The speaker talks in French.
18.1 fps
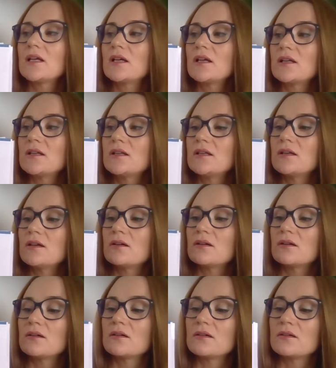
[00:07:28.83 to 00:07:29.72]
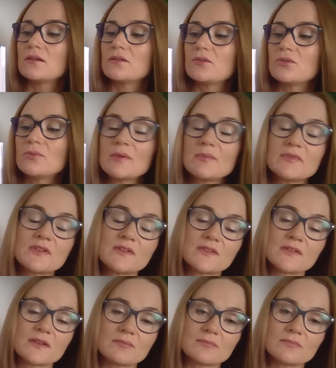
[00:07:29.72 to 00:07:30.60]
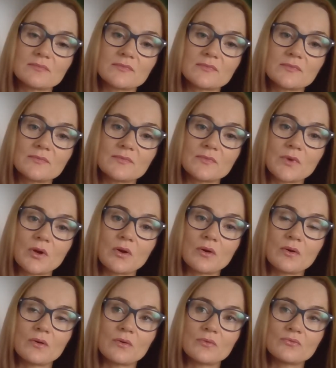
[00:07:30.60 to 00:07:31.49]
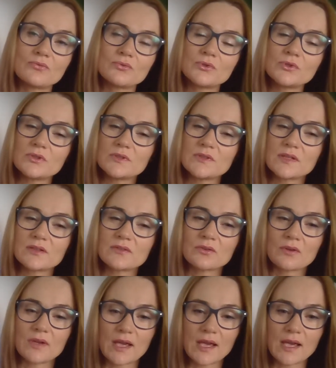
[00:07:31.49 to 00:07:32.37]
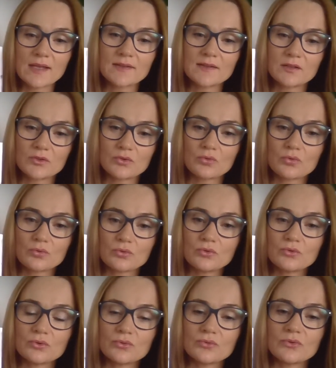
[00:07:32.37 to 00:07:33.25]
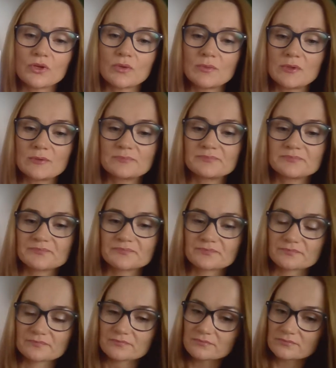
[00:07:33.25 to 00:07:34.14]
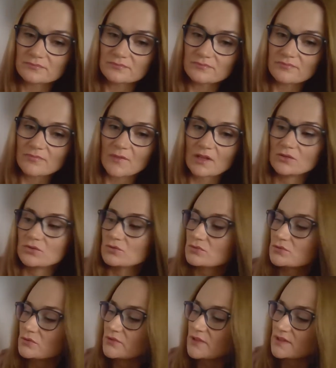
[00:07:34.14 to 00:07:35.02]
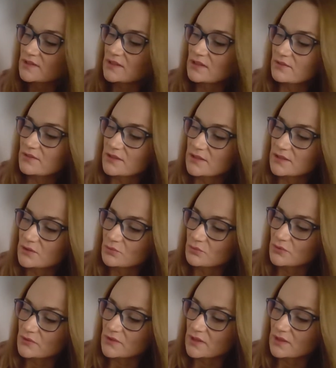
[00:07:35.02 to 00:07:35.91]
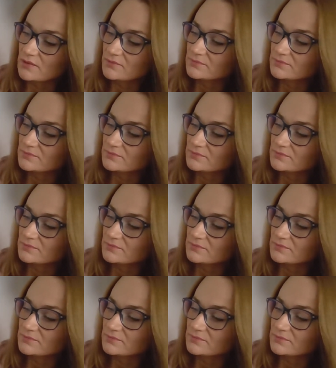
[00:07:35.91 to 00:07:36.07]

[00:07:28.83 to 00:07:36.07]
le, même dessin en vous connectant à cette onde de forme. Donc on va travailler tout ça.